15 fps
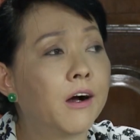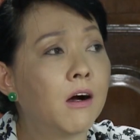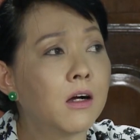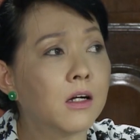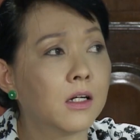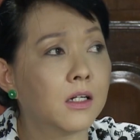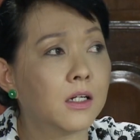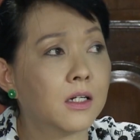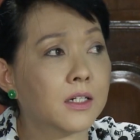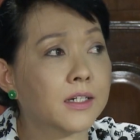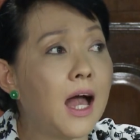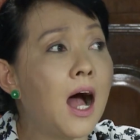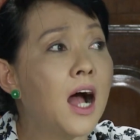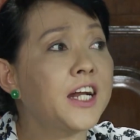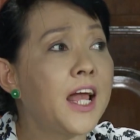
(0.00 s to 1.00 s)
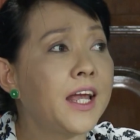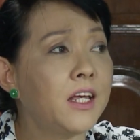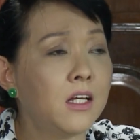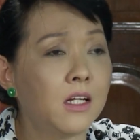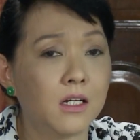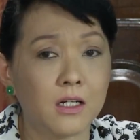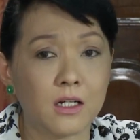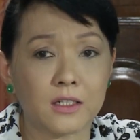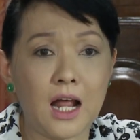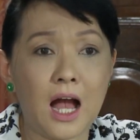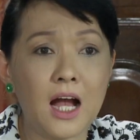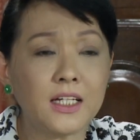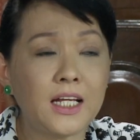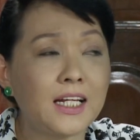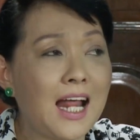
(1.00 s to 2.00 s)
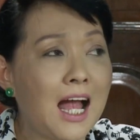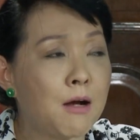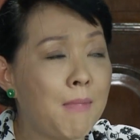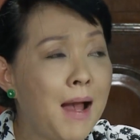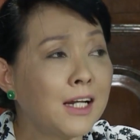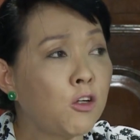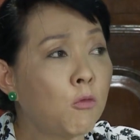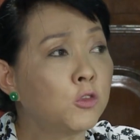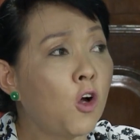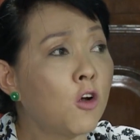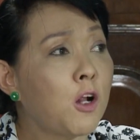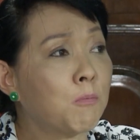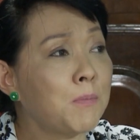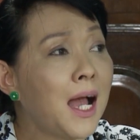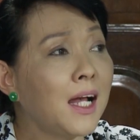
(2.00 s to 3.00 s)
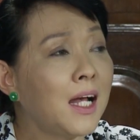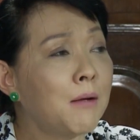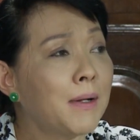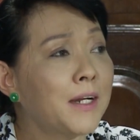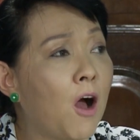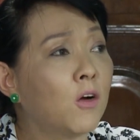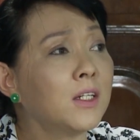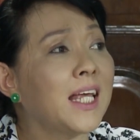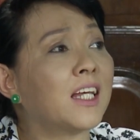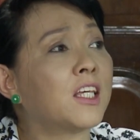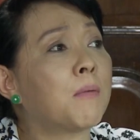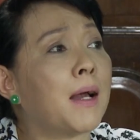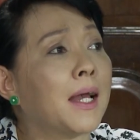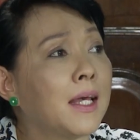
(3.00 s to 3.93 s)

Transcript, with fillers: Được đợi đi Đợi khi nào má trúng số độc đắc á Má đổi xe cho